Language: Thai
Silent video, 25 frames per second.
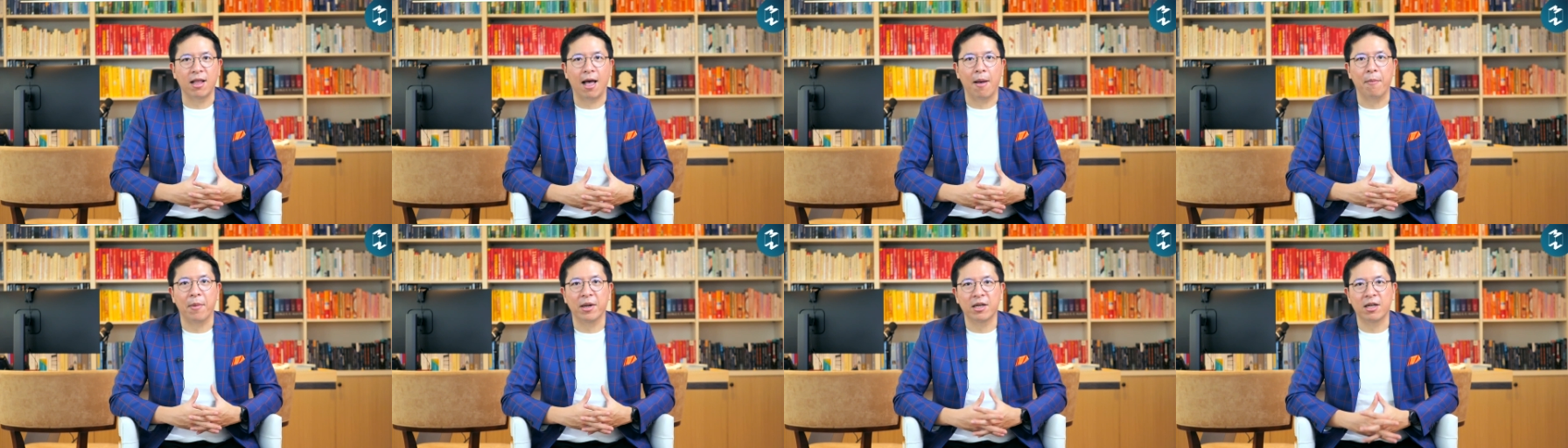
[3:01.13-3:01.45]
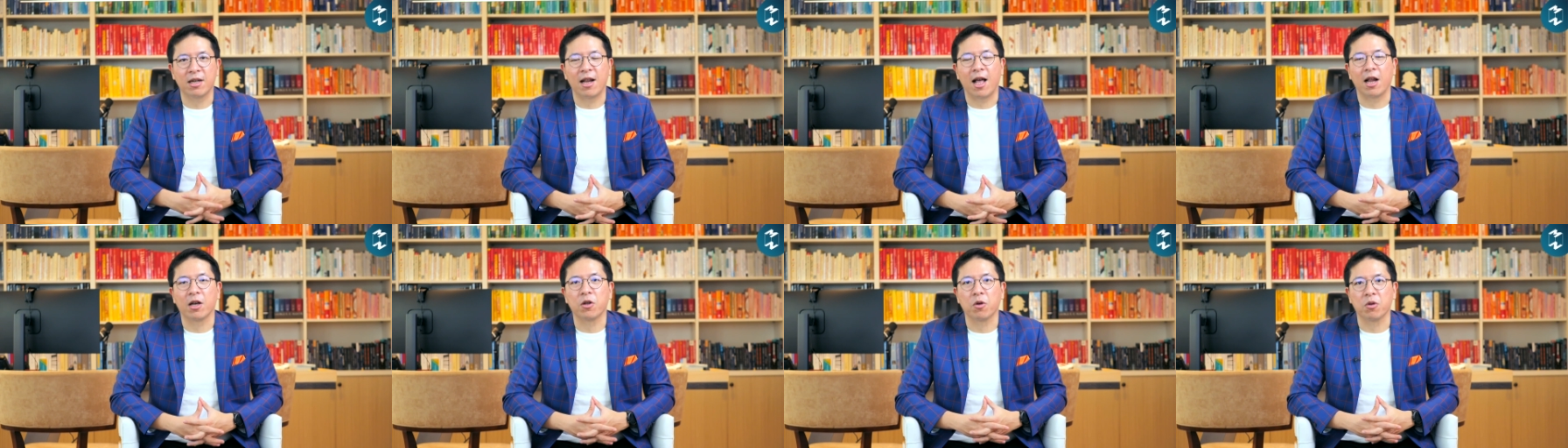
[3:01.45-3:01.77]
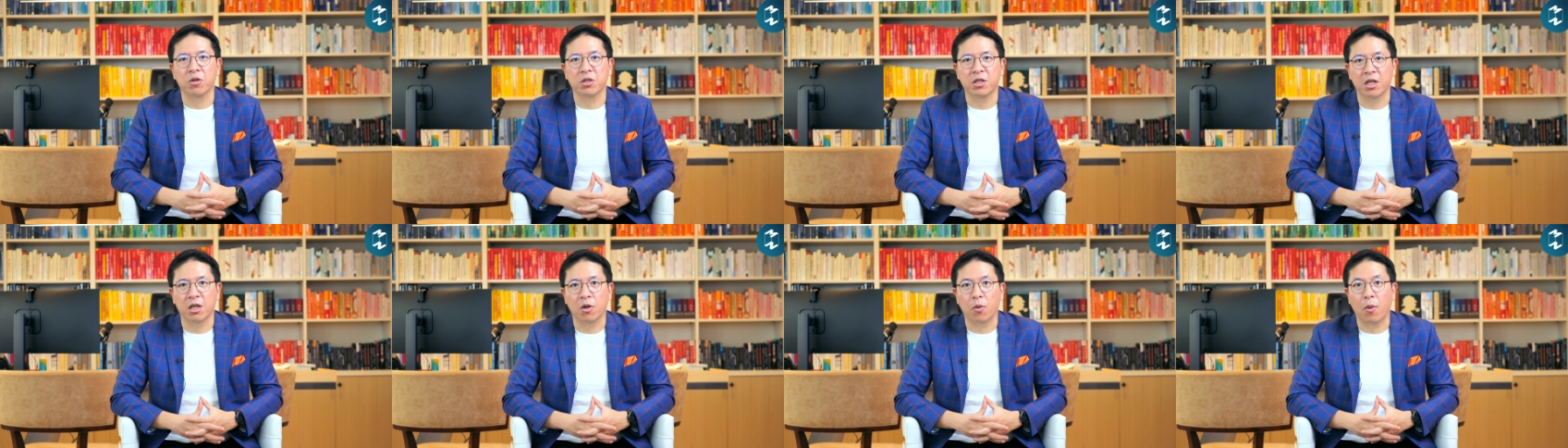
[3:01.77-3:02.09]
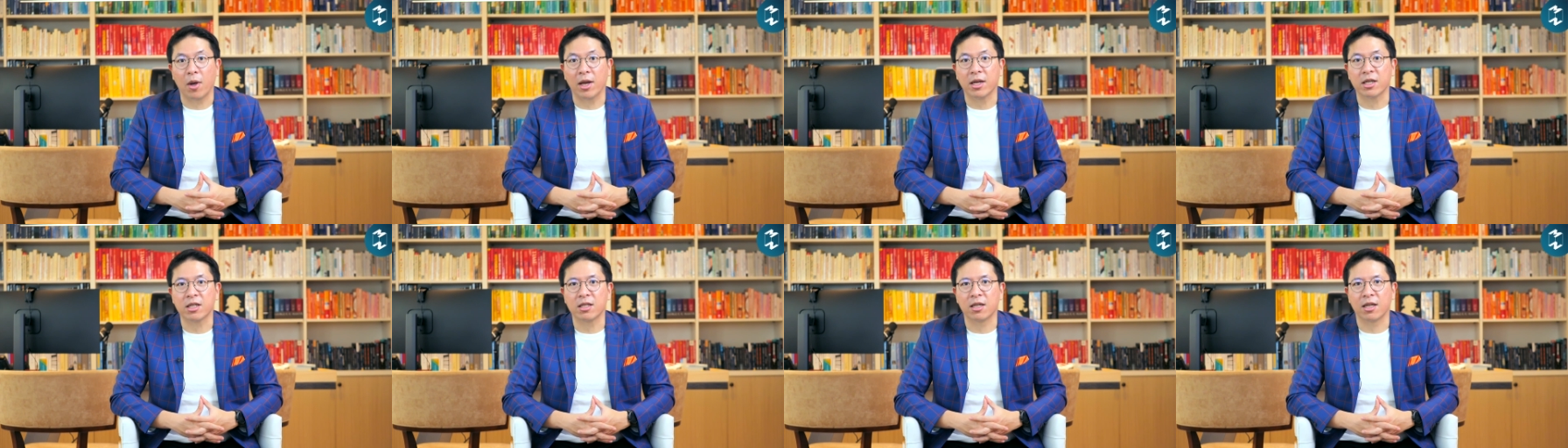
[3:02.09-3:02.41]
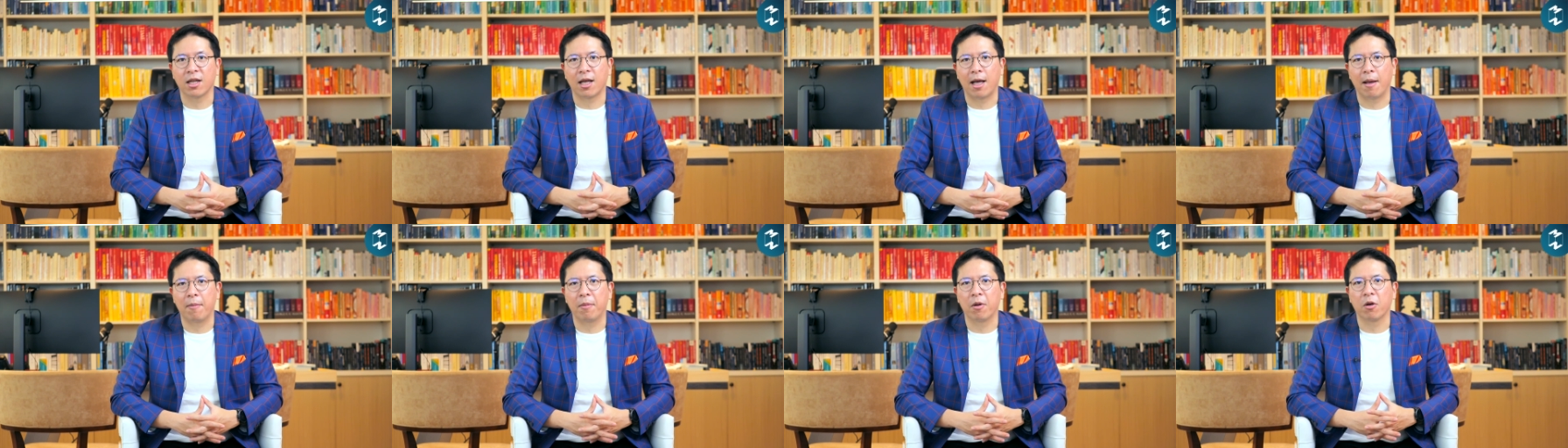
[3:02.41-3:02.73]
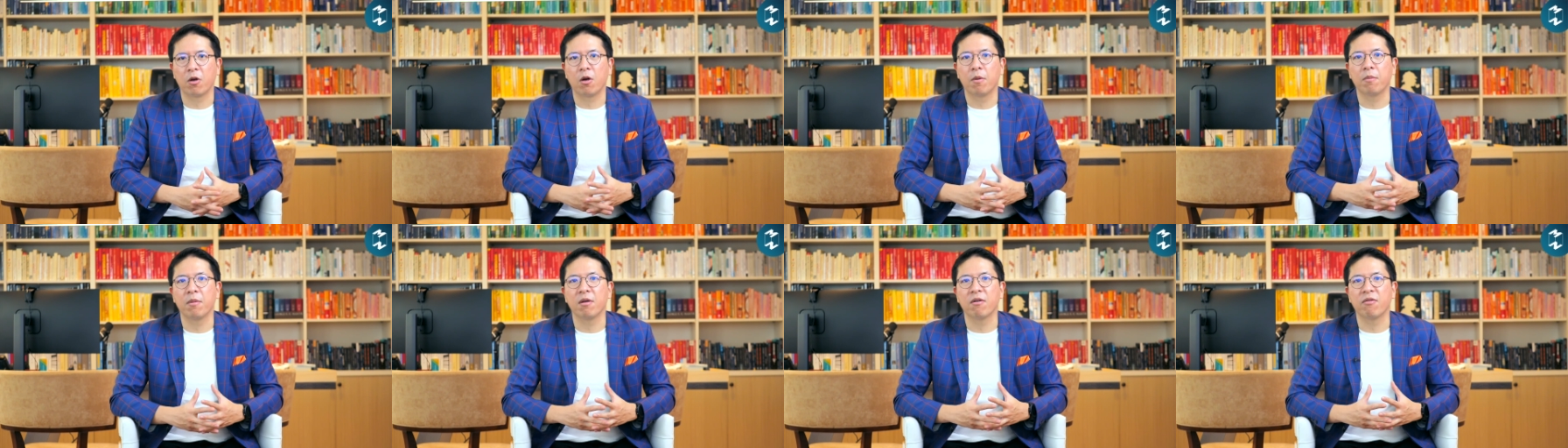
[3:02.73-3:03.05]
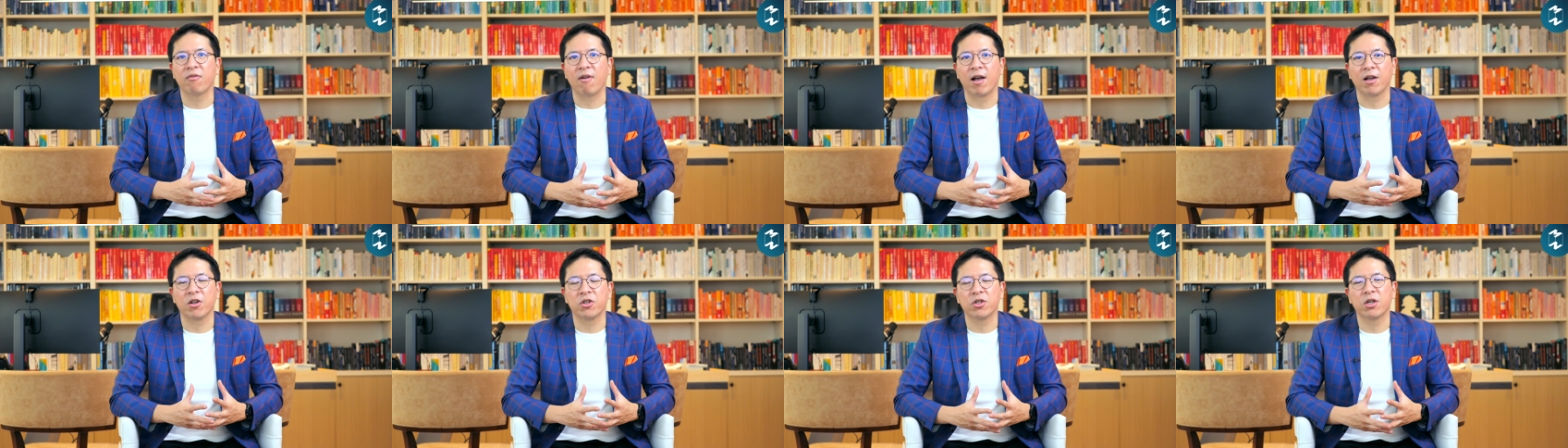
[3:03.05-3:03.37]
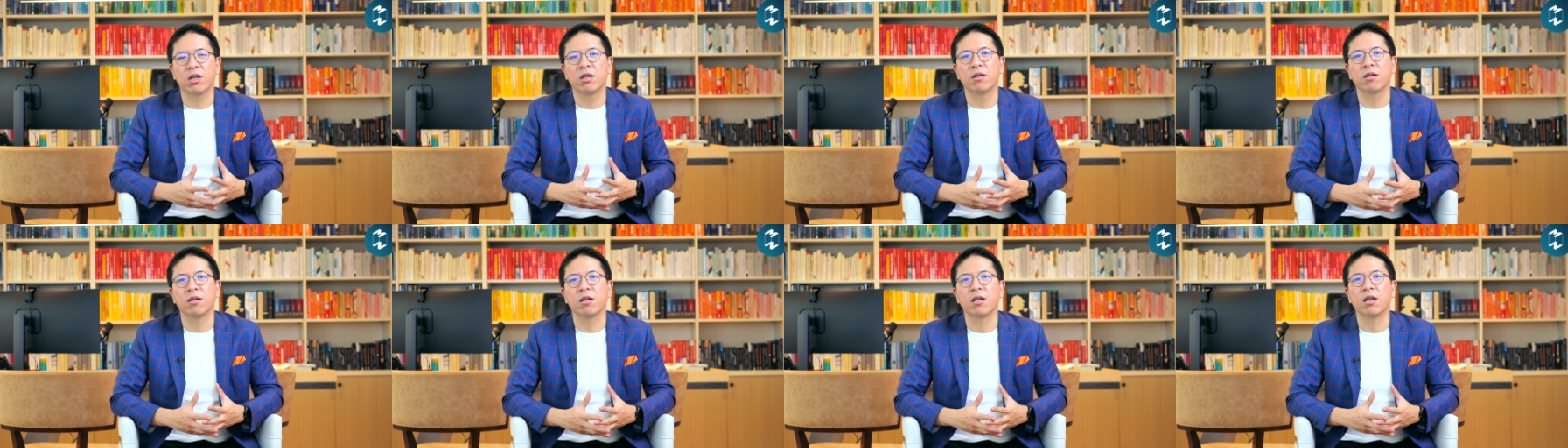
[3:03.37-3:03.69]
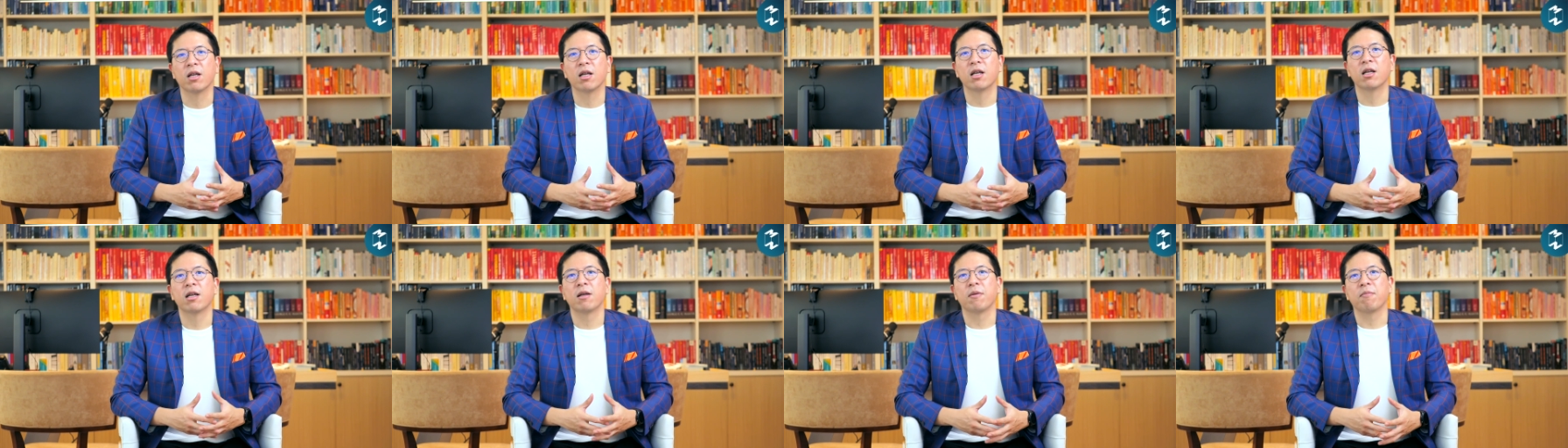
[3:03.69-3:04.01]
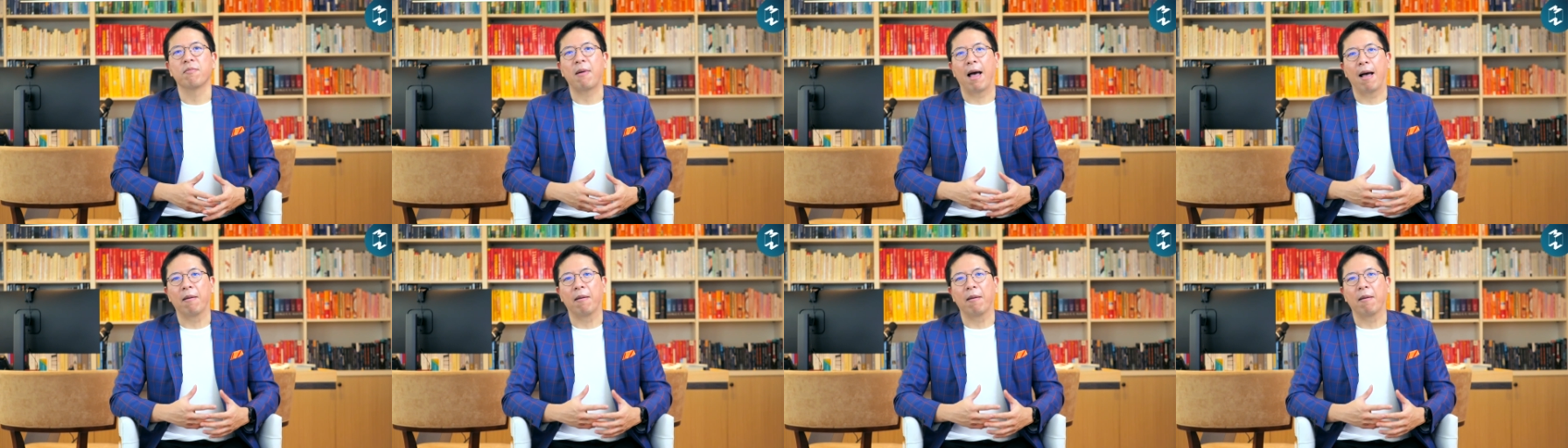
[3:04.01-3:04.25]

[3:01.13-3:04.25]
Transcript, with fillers: ตามมาตรฐานของ Sequence นะครับแล้วก็มีฟังก์ชันแบ